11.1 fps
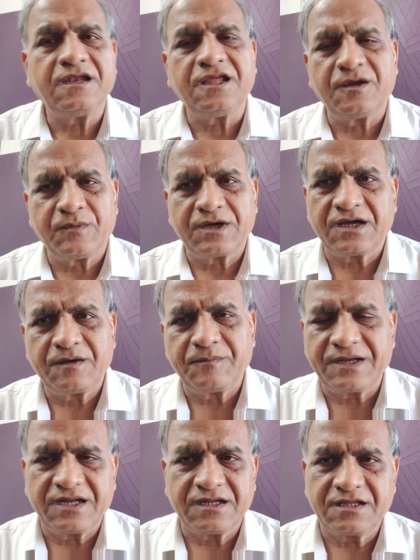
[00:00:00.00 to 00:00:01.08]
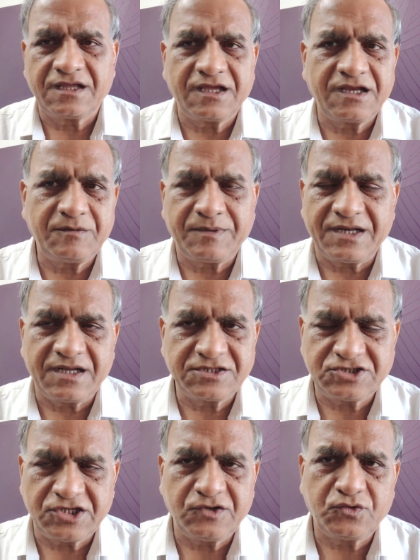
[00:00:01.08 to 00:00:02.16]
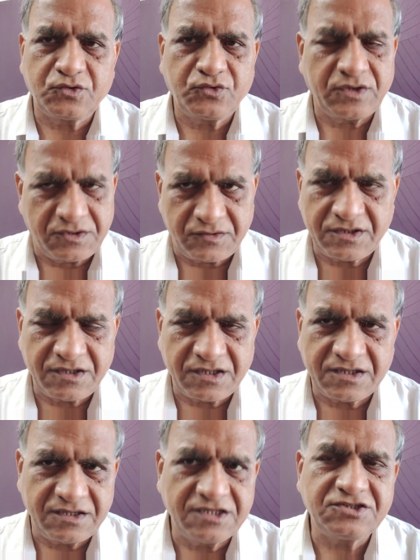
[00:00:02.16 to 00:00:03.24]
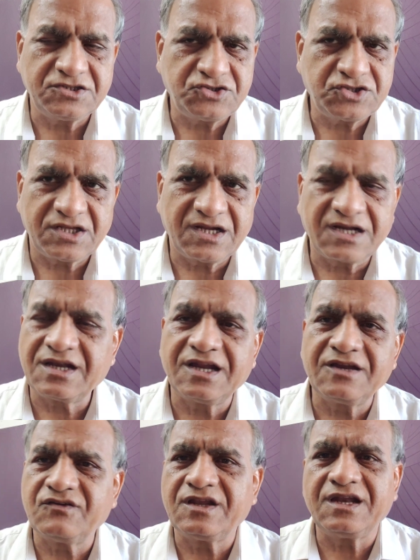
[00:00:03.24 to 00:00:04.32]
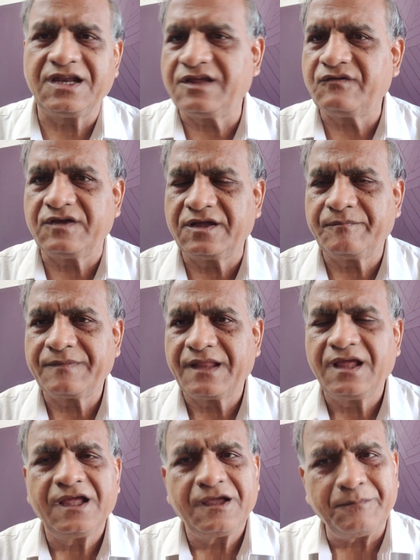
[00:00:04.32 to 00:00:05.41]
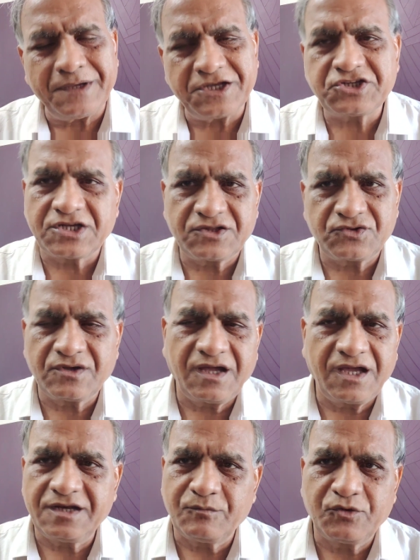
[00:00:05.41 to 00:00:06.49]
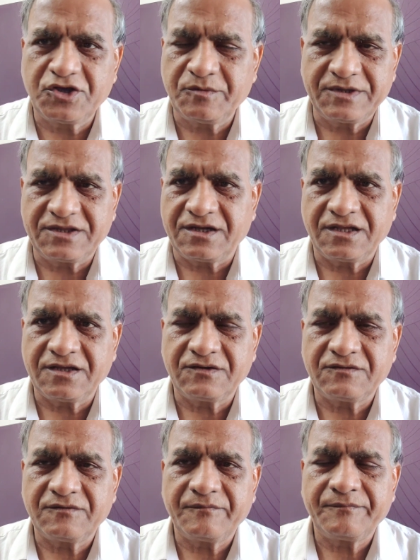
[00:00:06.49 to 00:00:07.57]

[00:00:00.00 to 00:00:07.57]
నియామకాలు పలానా చేయాలి పలానా చేయకూడదు అని ఎవరన్నా ఆదేశించారు అట్లాంటివి ఏం లేవే బేషరత్తుగా ఆయన ముఖ్యమంత్రి అయ్యారు